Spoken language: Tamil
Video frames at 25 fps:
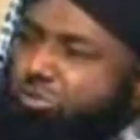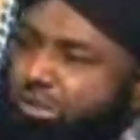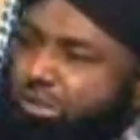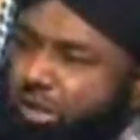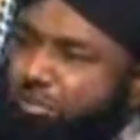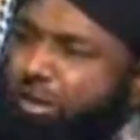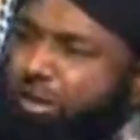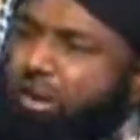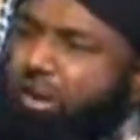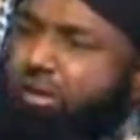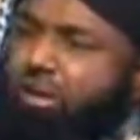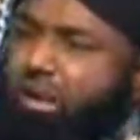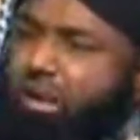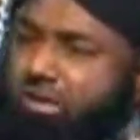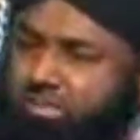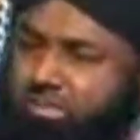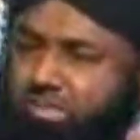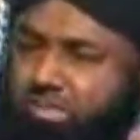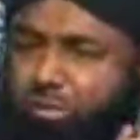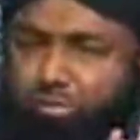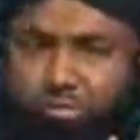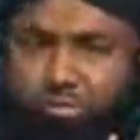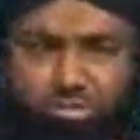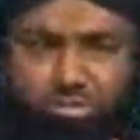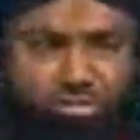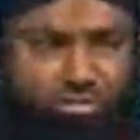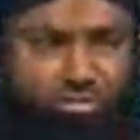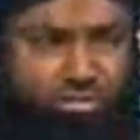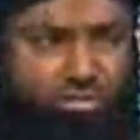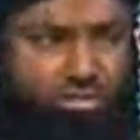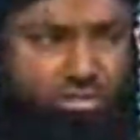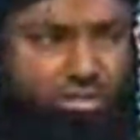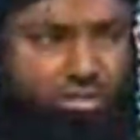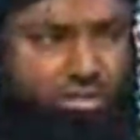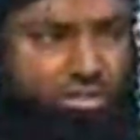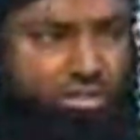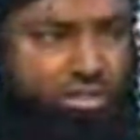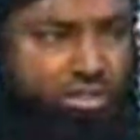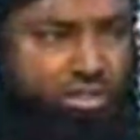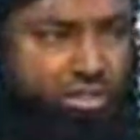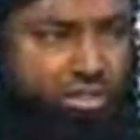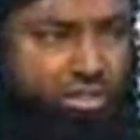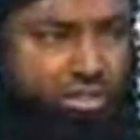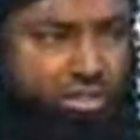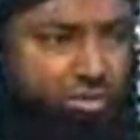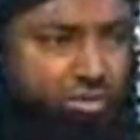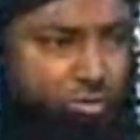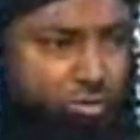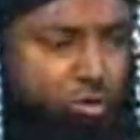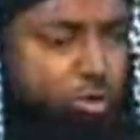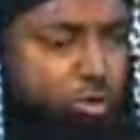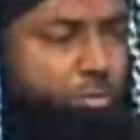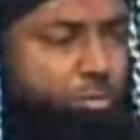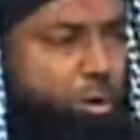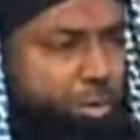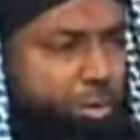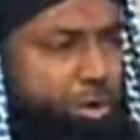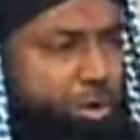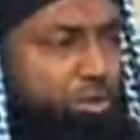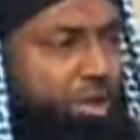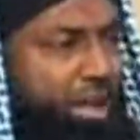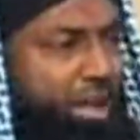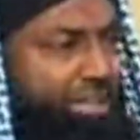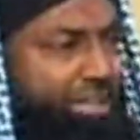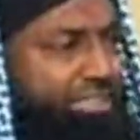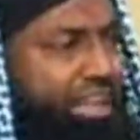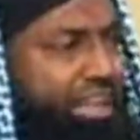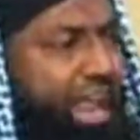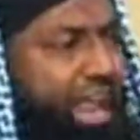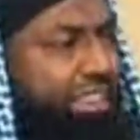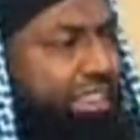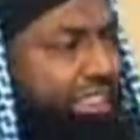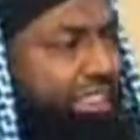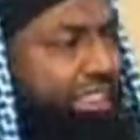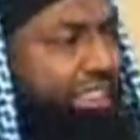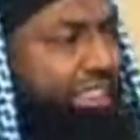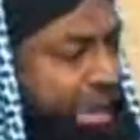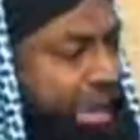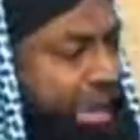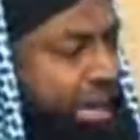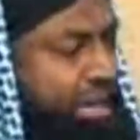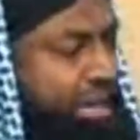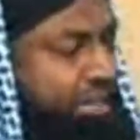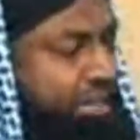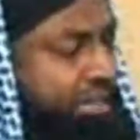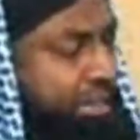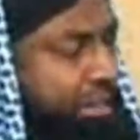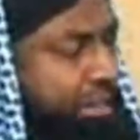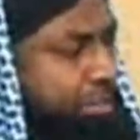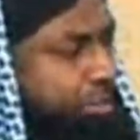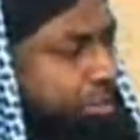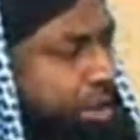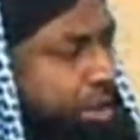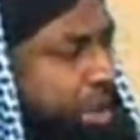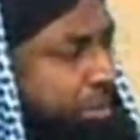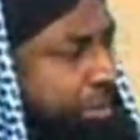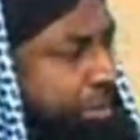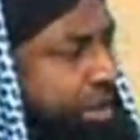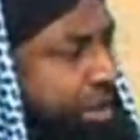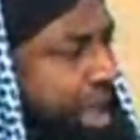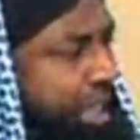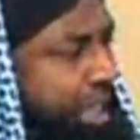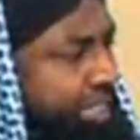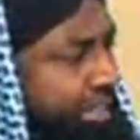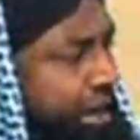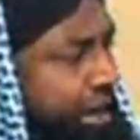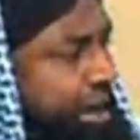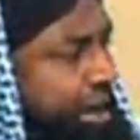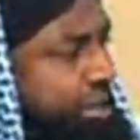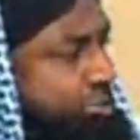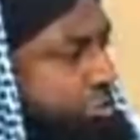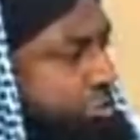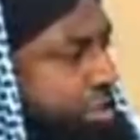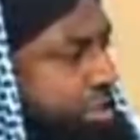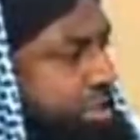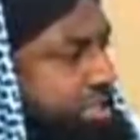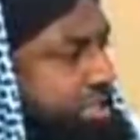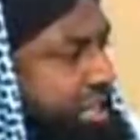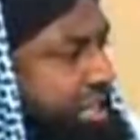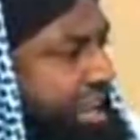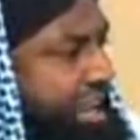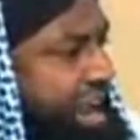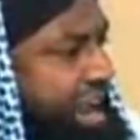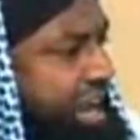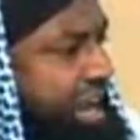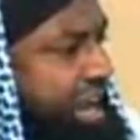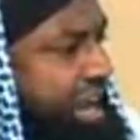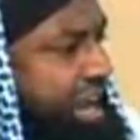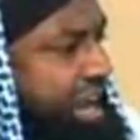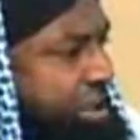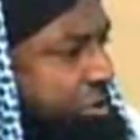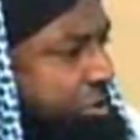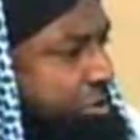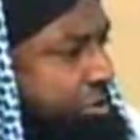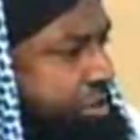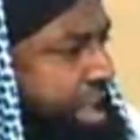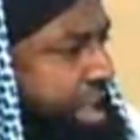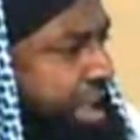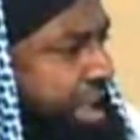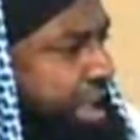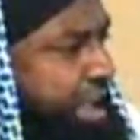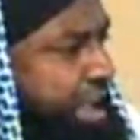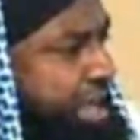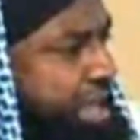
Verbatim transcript: சுருக்கமான கான்செப்ட் ஒரு மூமின் உலகத்தில் அல்லாஹ் கற்றுத்தந்த முறைப்படி அல்லாட தூத சொல்லக்கூடிய